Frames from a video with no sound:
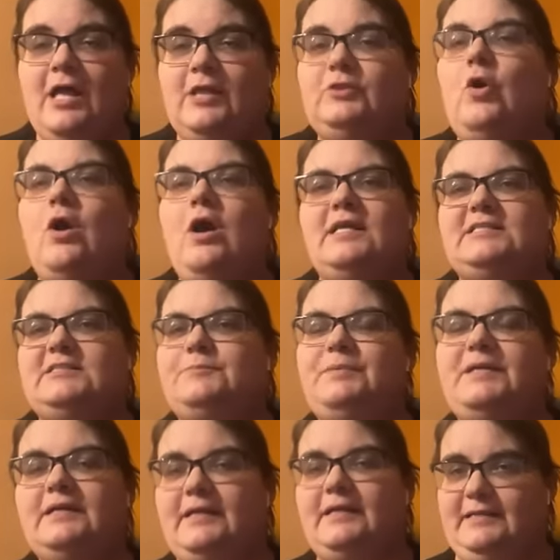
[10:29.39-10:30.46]
но
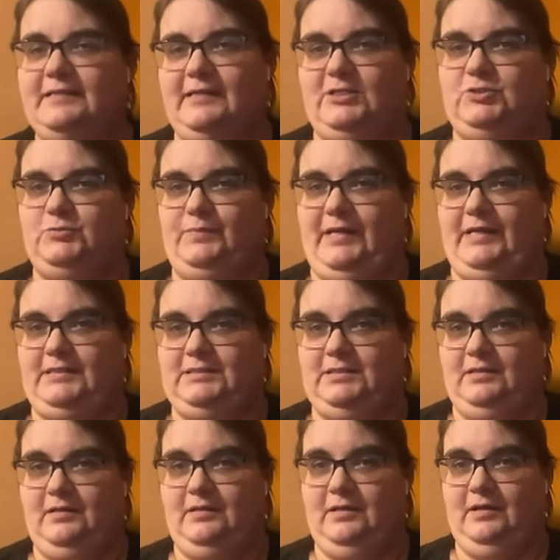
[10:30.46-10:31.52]
speak English, please.
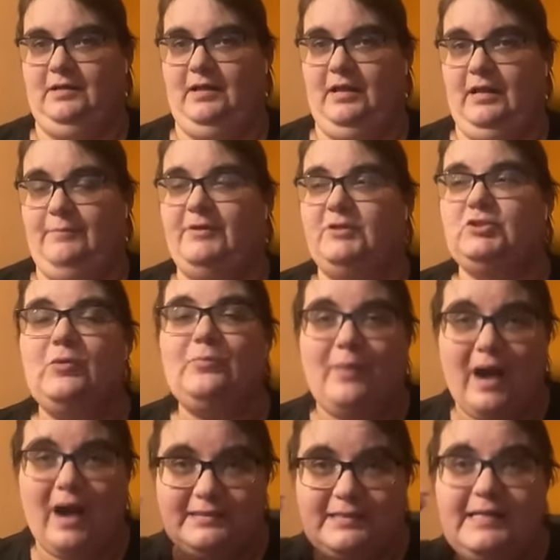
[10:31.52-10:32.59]
Причем
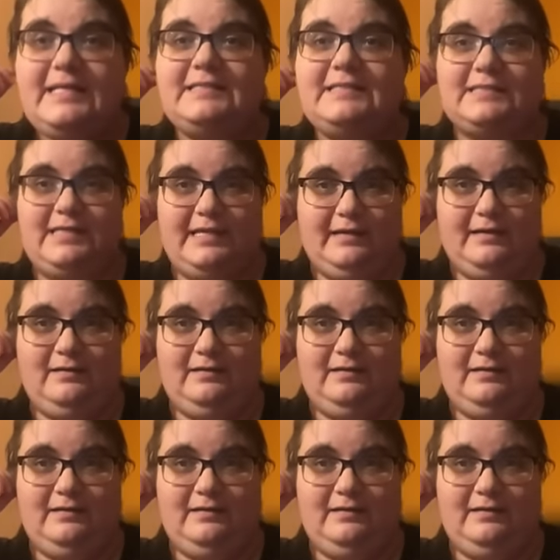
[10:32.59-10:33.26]
по-английски,